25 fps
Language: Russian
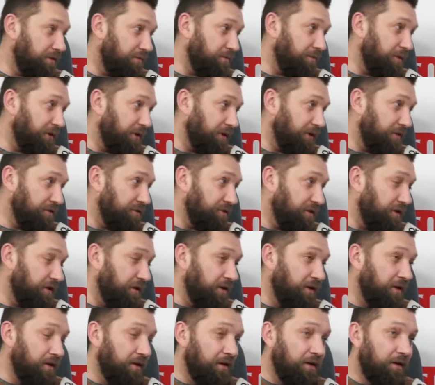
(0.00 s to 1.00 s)
Михайлович,
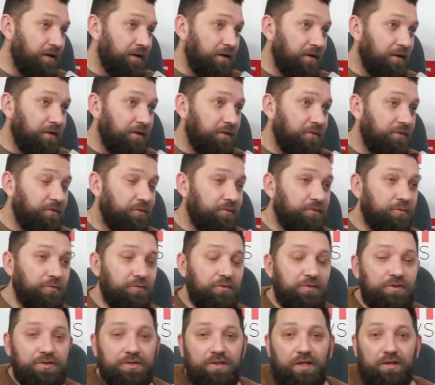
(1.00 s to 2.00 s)

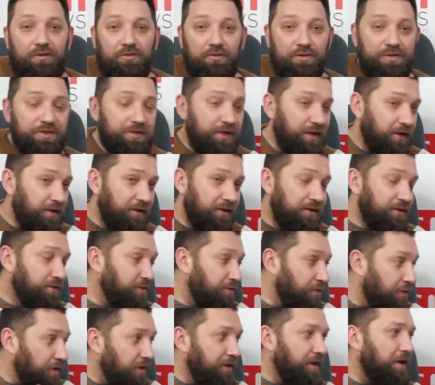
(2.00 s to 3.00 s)
Тут, с одной стороны,
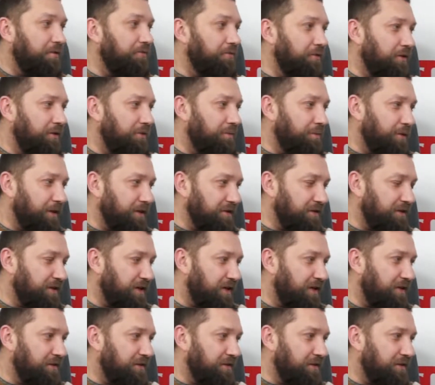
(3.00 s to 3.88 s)
история довольно простая,